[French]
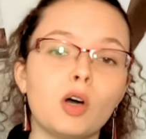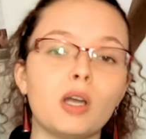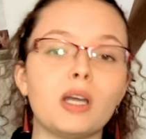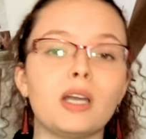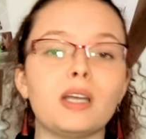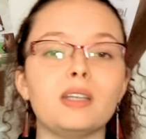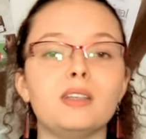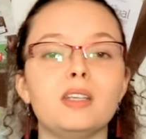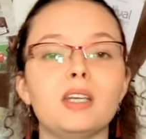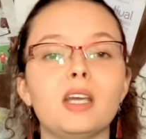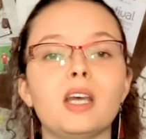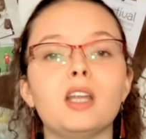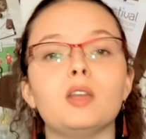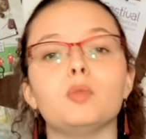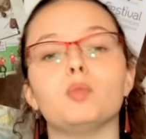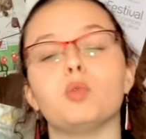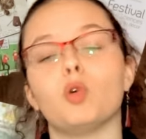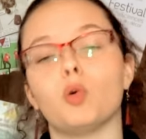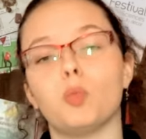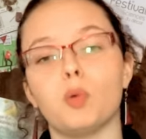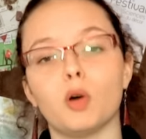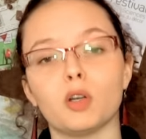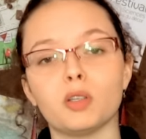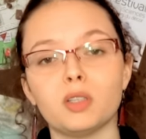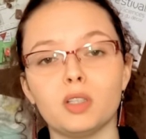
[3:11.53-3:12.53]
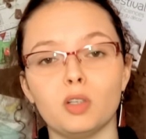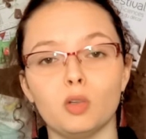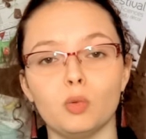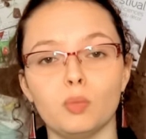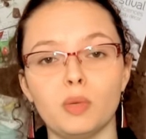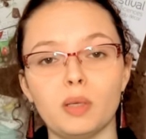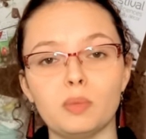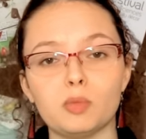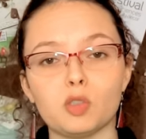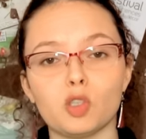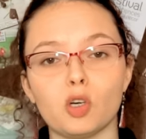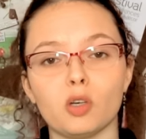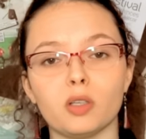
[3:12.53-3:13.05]
l'ADN pour porter le
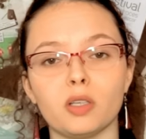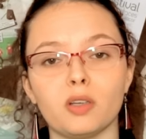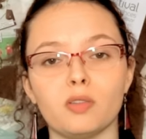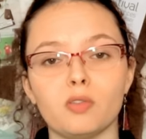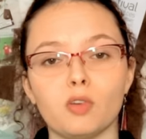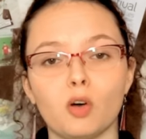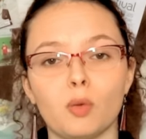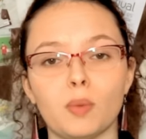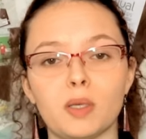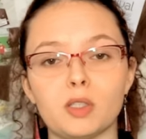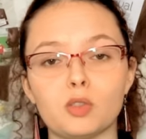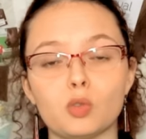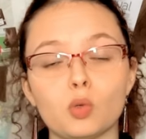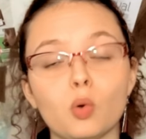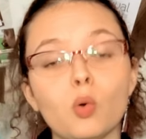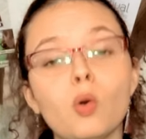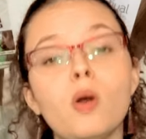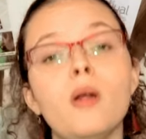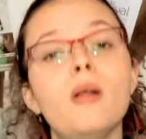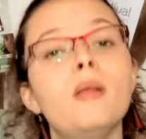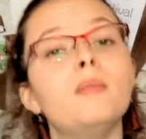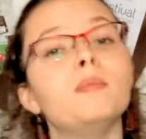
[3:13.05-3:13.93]
même genre d'information,